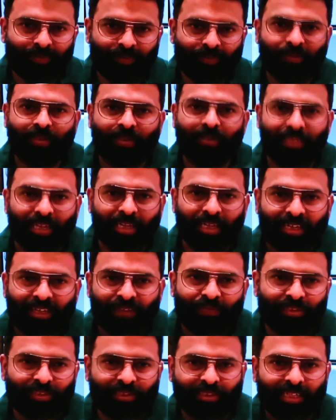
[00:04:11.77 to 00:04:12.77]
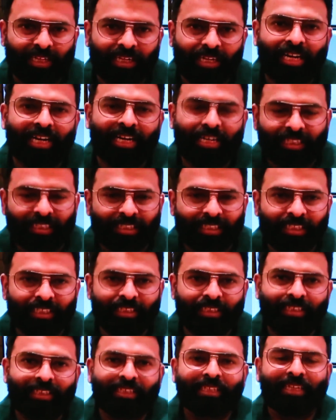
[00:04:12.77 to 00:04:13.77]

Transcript: ரொம்ப ரொம்ப நன்றி அண்ட் uh,